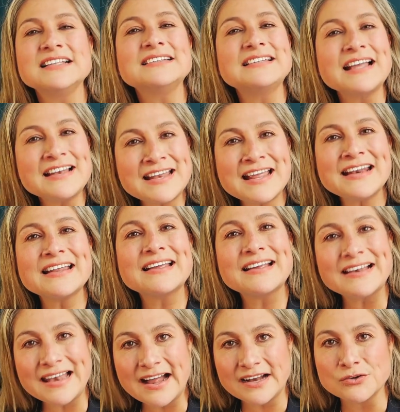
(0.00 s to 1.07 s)
tener
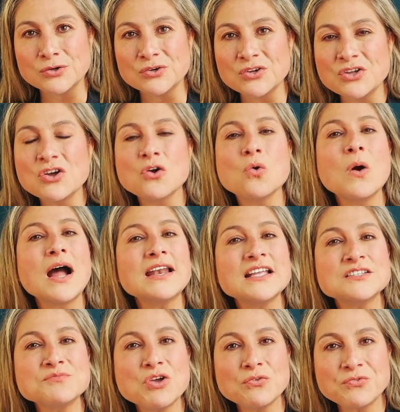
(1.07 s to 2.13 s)
claro cuál
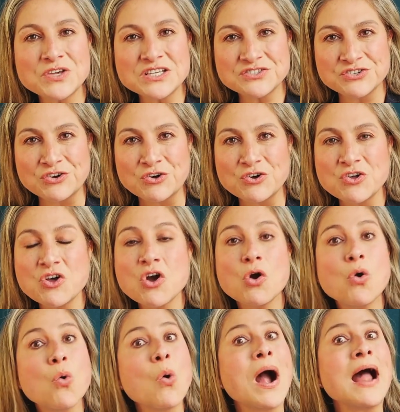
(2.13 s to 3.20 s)
es mi oficio,
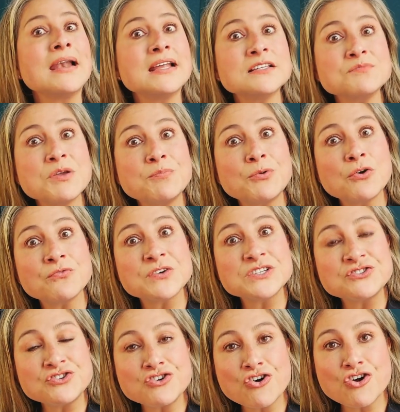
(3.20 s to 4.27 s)
cuál es mi
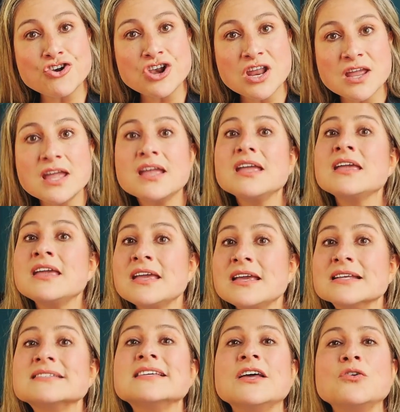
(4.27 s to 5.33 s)
profesión y
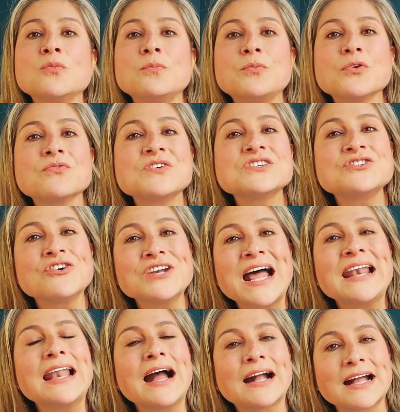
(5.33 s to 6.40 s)
ser un
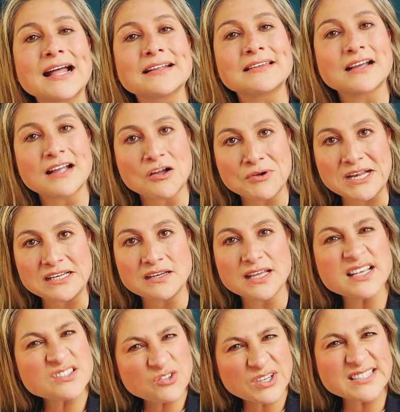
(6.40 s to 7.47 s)
profesional a carta cabal.
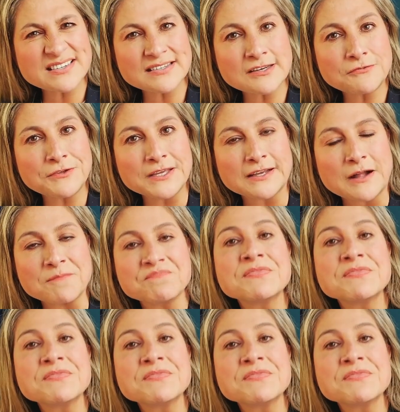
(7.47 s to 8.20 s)
¿Esto qué significa?